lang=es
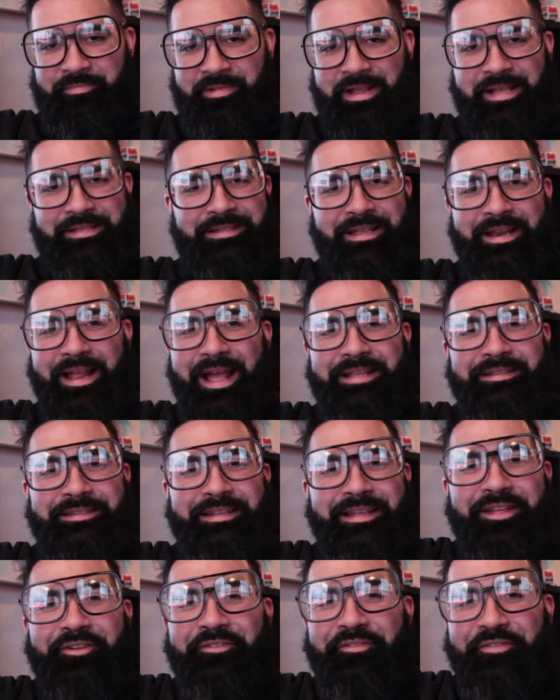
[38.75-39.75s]
Así,
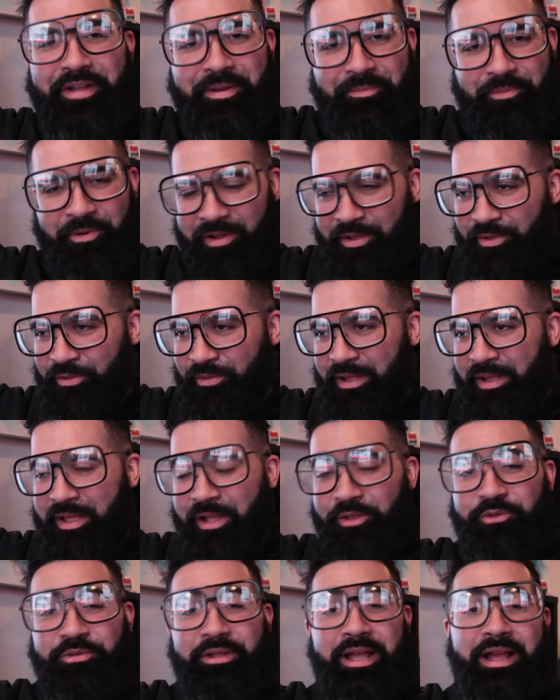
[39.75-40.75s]
así de enfermo lo que yo estaba.
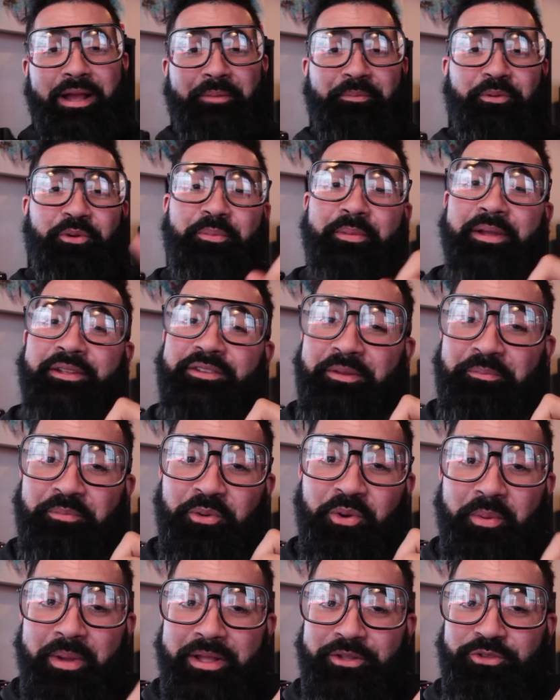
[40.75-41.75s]
Ya tú sabes que probé,
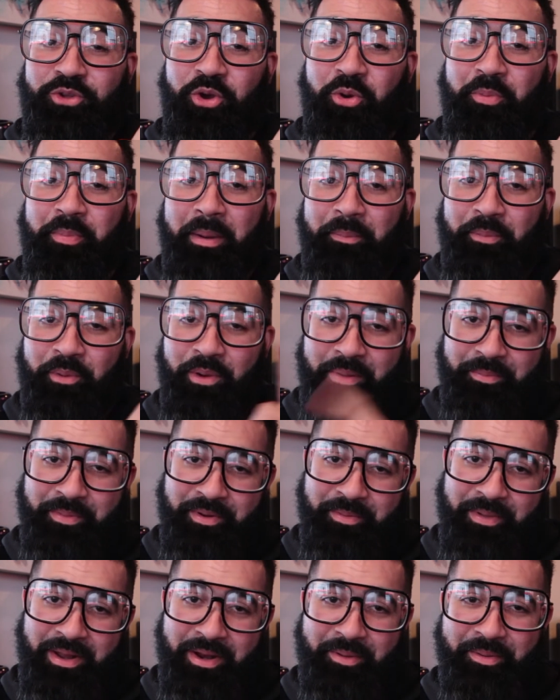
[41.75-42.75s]
probé sopa por la
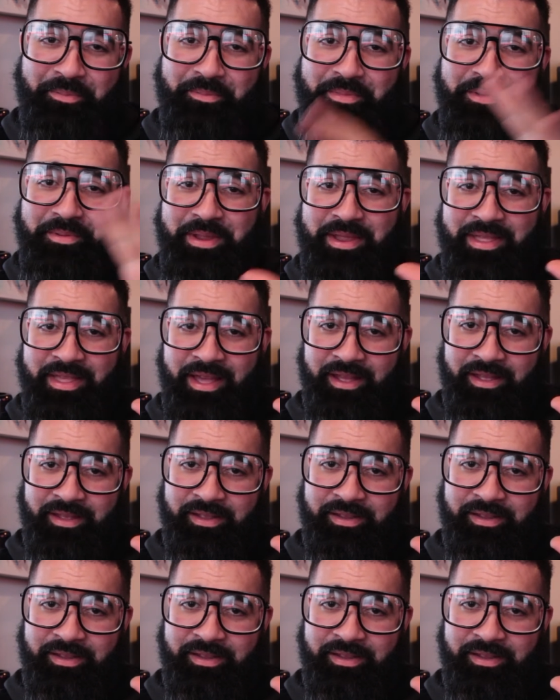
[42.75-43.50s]
primera vez en mi vida.